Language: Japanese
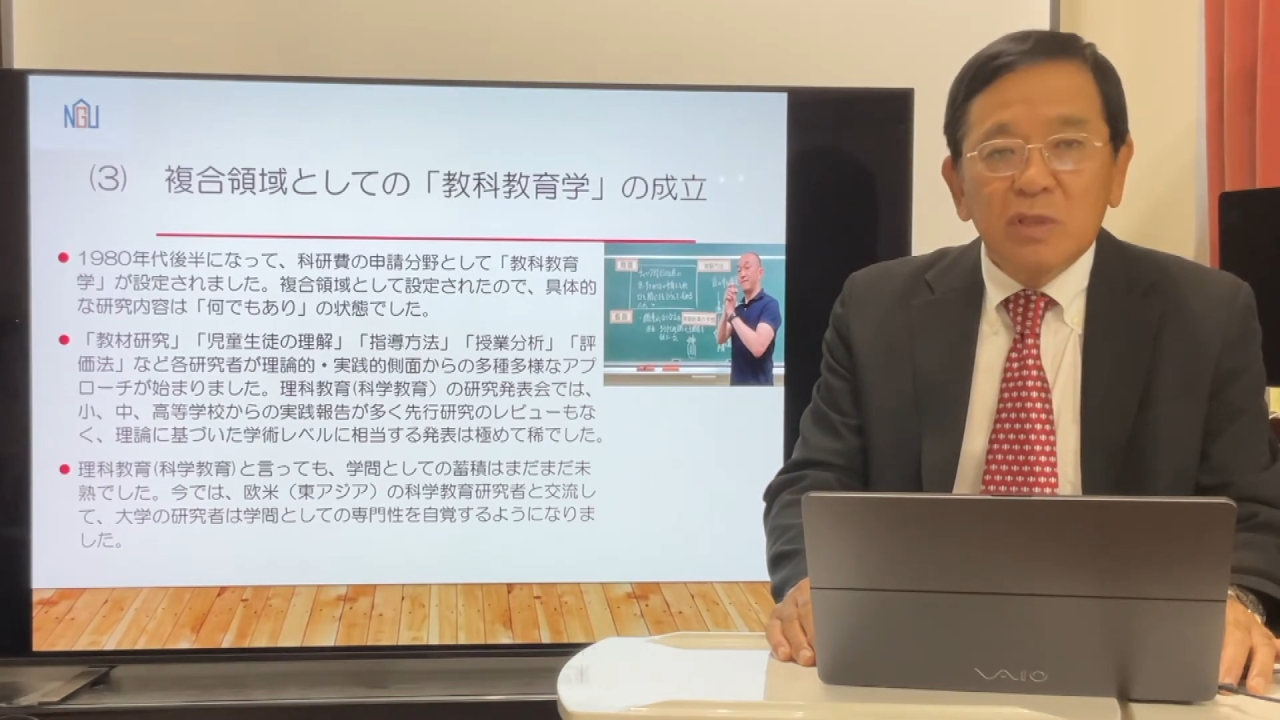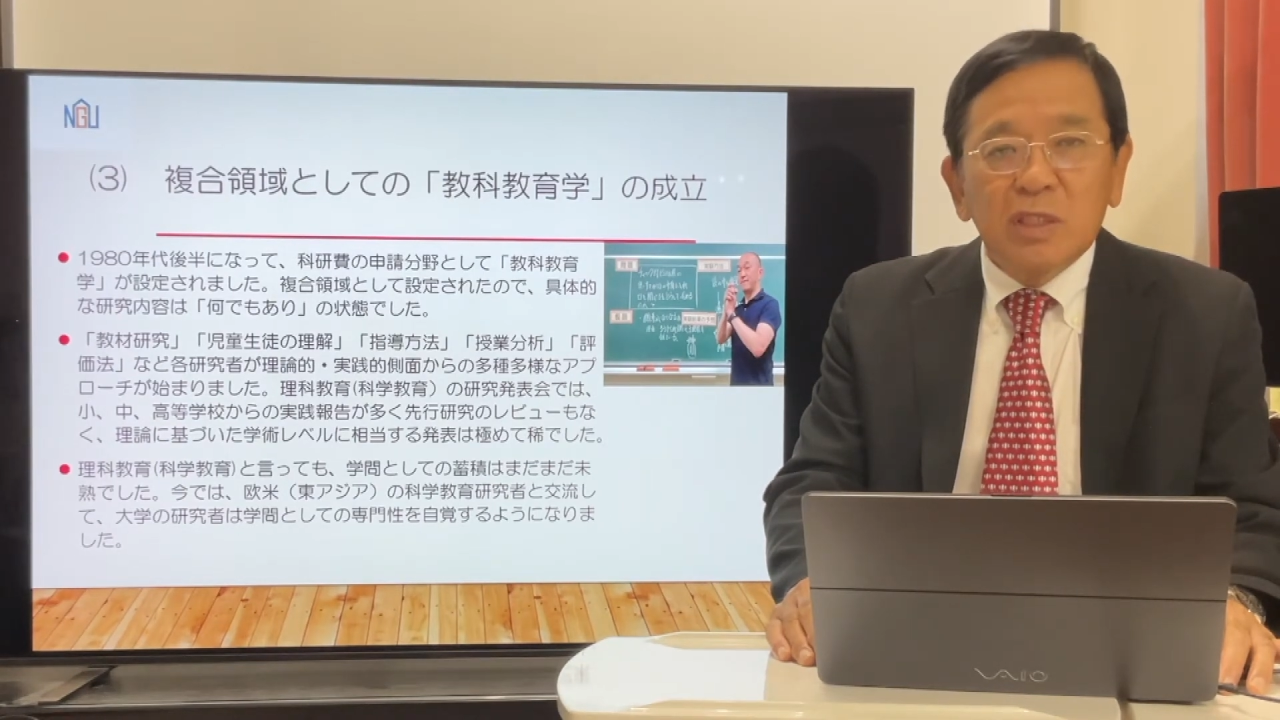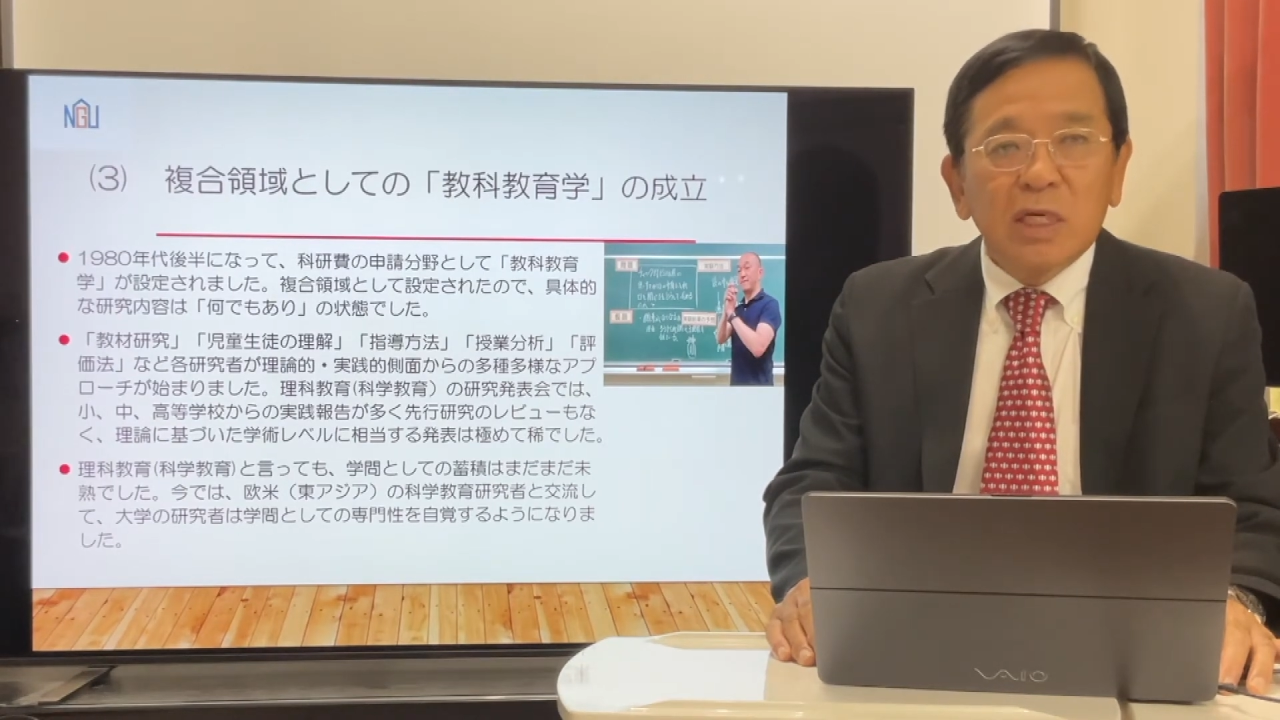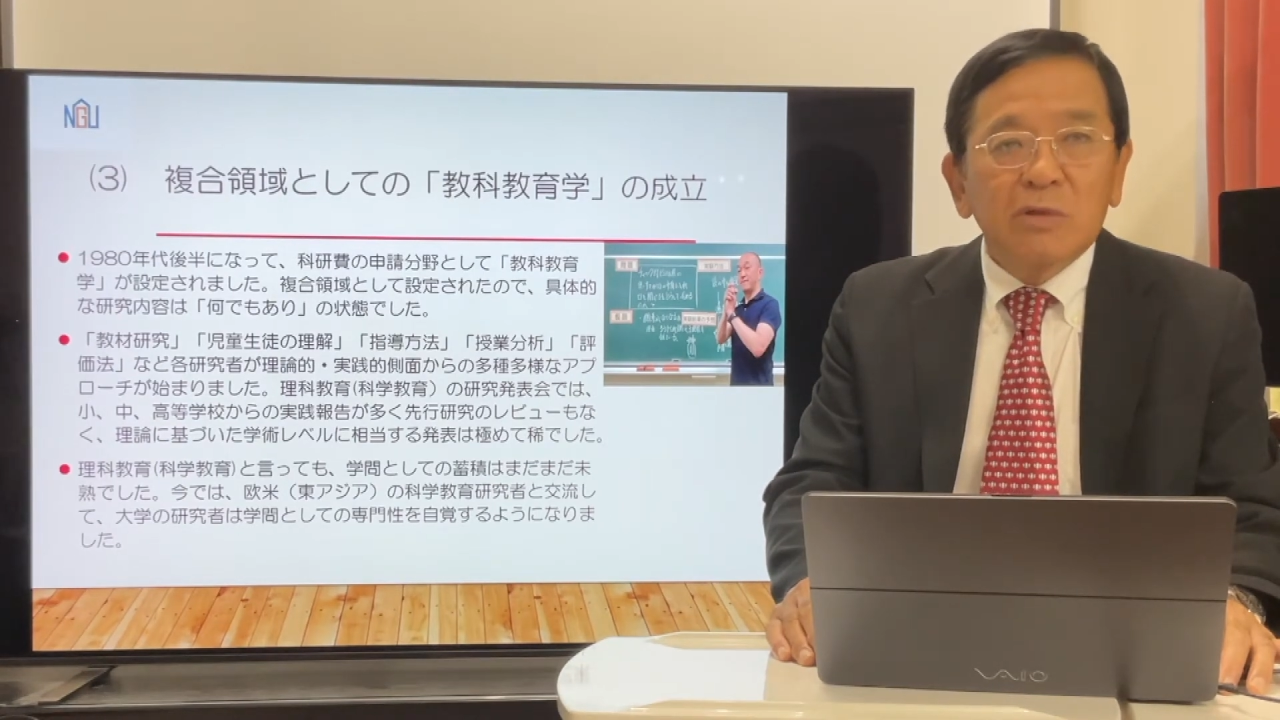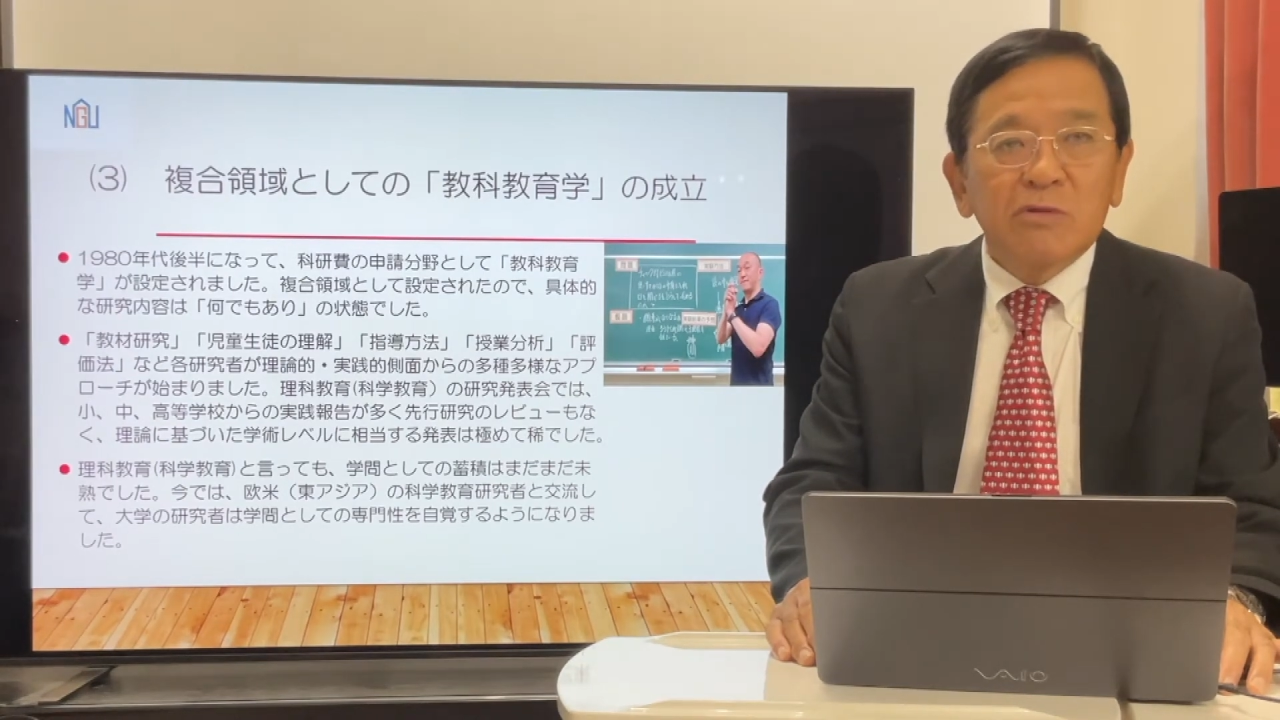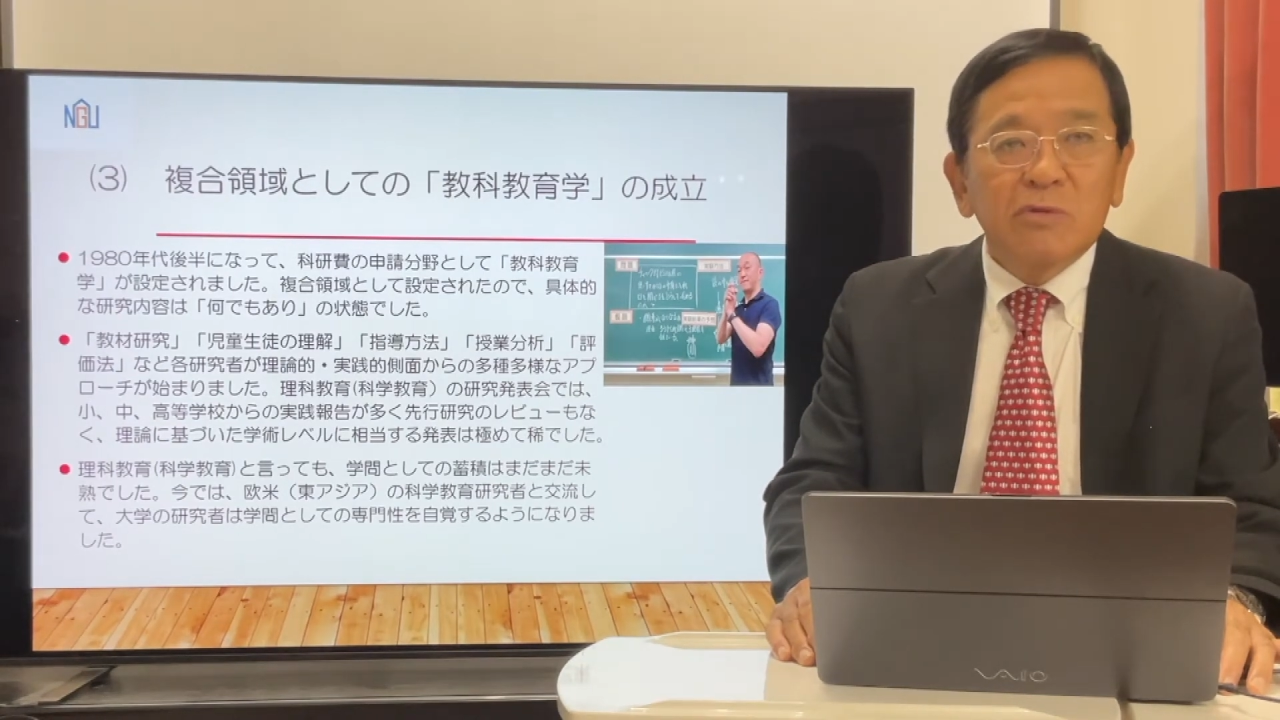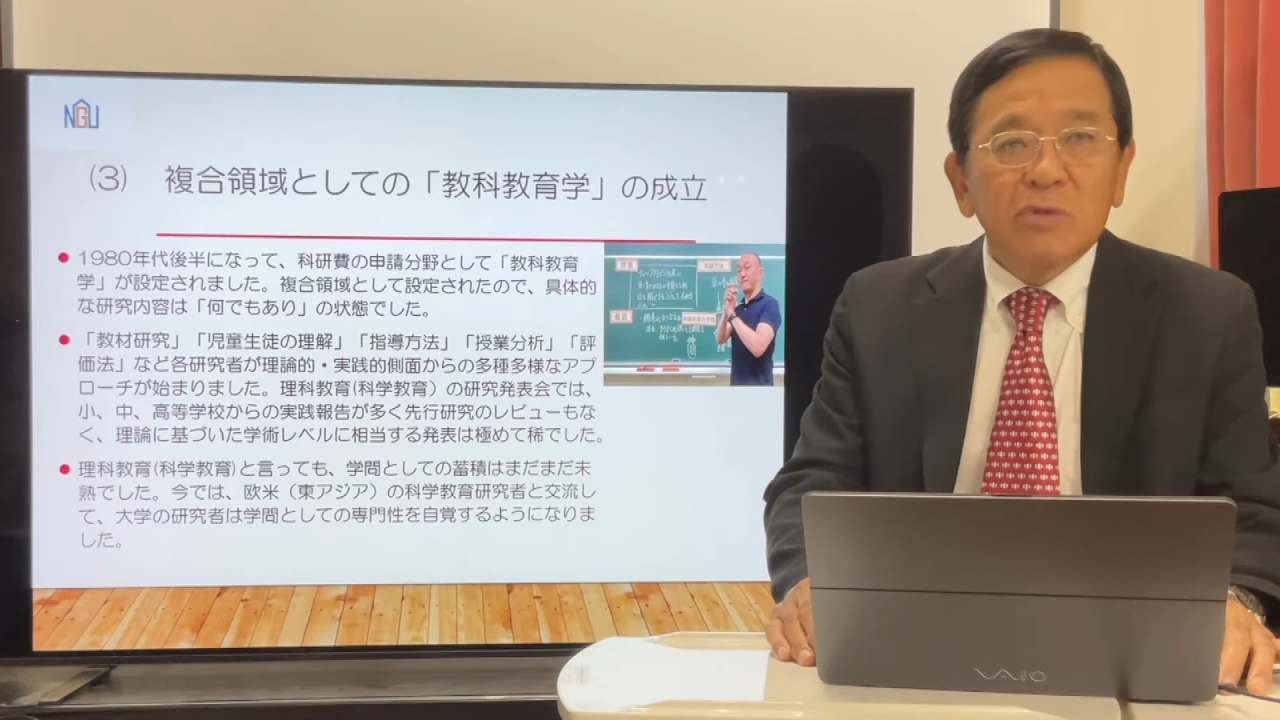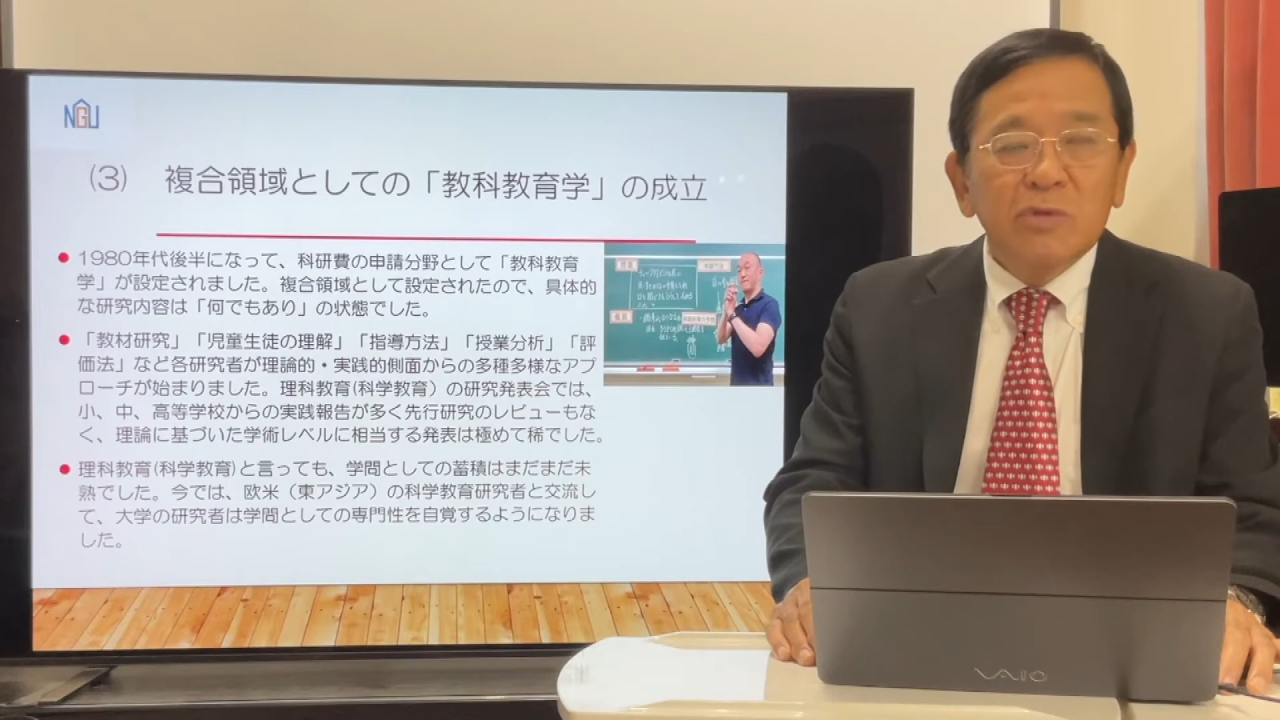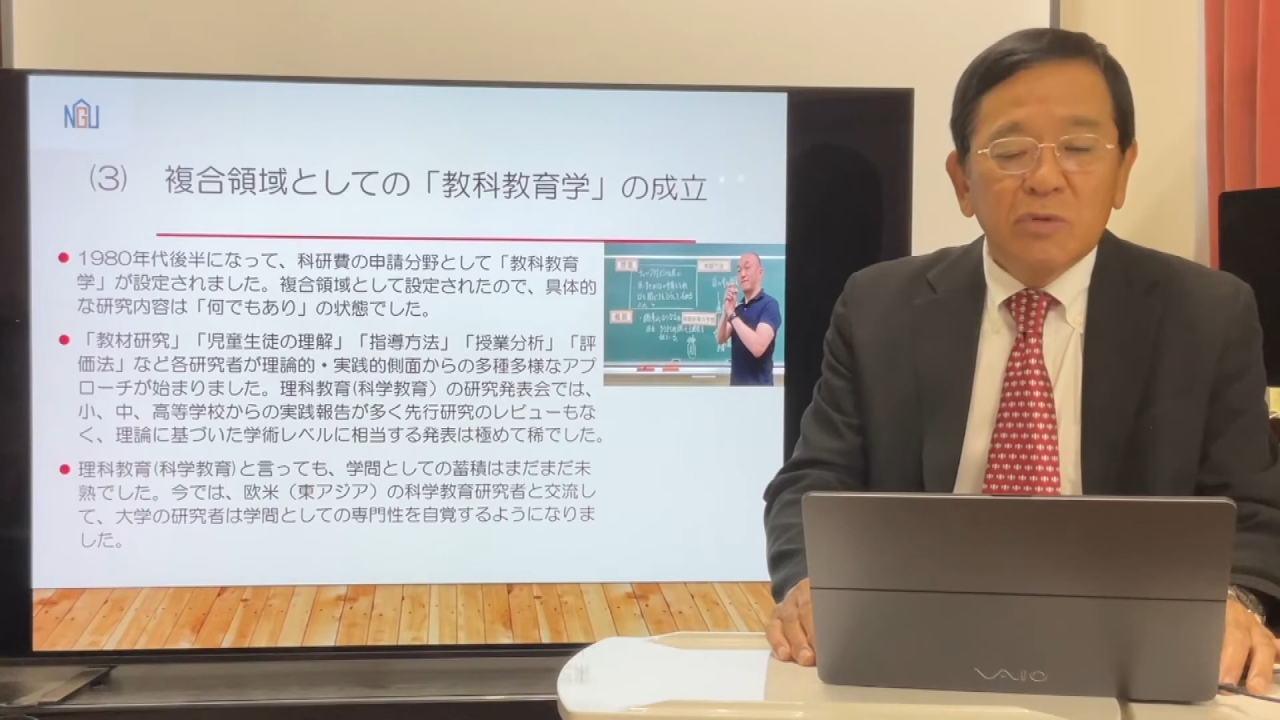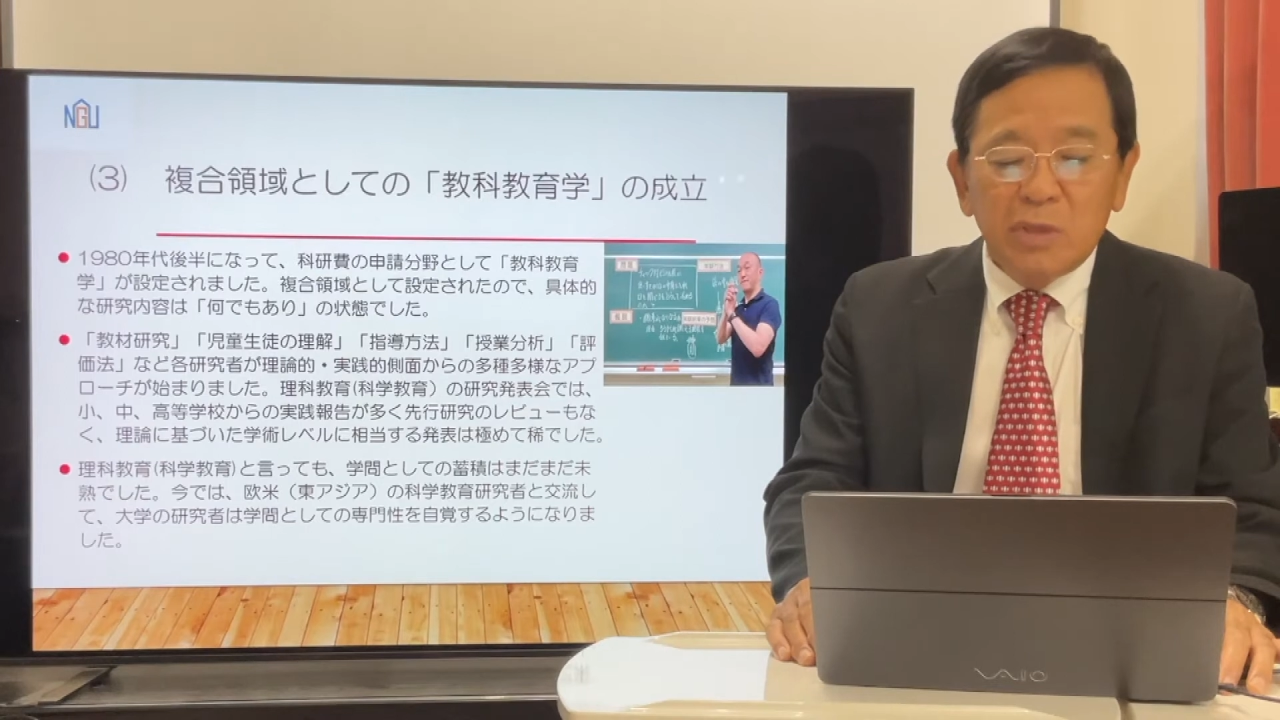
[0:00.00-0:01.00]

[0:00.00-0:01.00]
自覚するよ